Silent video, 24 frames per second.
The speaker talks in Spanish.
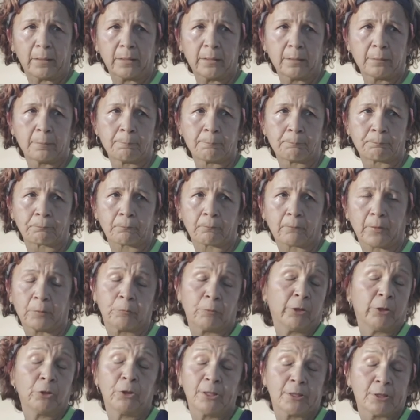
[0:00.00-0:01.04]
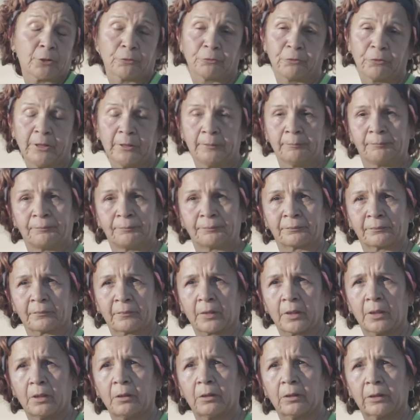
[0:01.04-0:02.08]
Y, bueno, eso fue
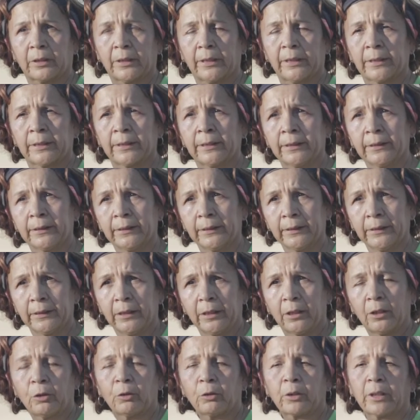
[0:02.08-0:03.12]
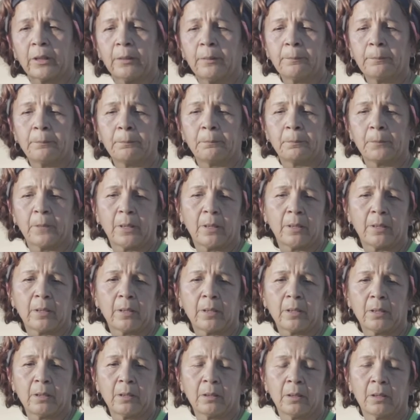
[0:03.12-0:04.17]
lo que, lo, que,
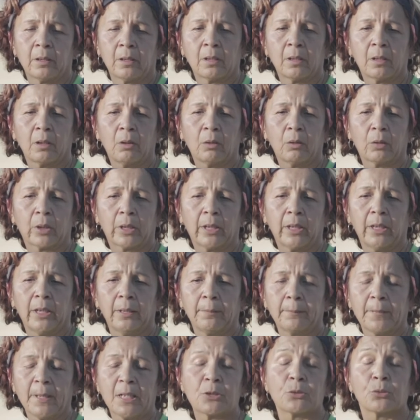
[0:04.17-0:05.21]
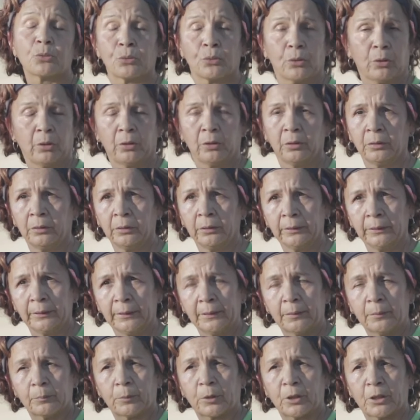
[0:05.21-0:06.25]
eh, lo que me ayudó.
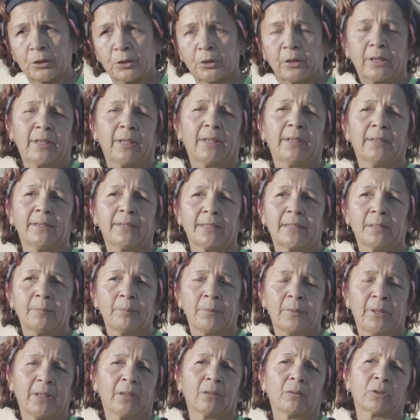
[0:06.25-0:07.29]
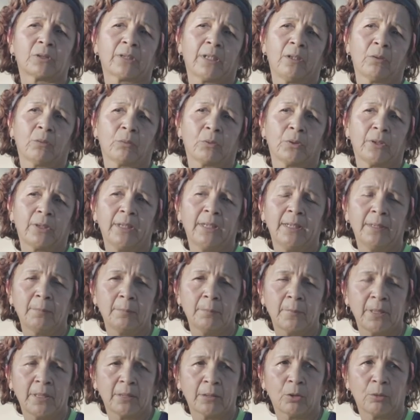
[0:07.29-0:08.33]
Por eso es que siempre, o sea, lo que ustedes
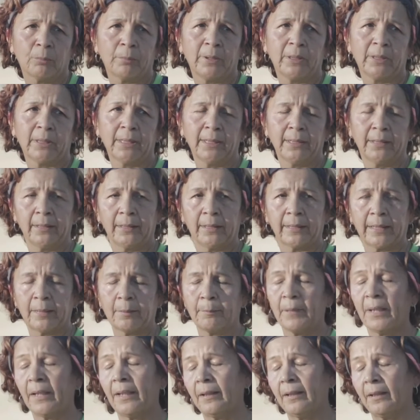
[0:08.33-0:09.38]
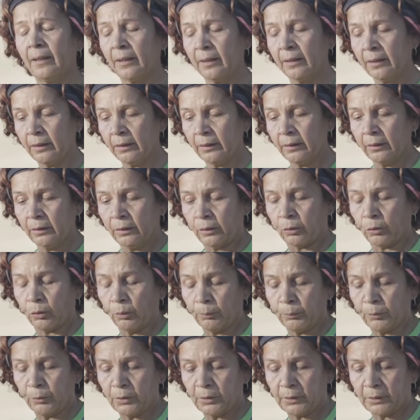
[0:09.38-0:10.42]
me comentan del tema de
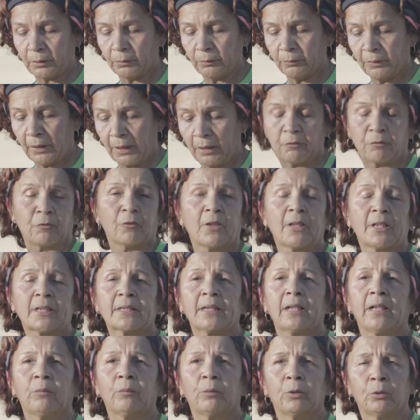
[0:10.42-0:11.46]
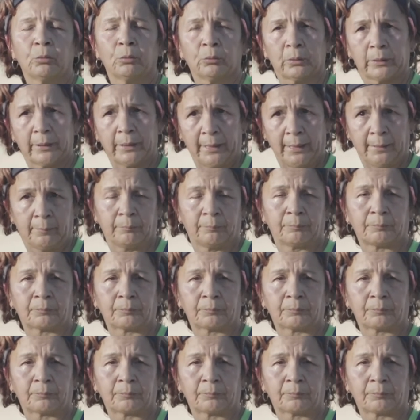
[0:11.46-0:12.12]
cómo tuve la fuerza, la voluntad,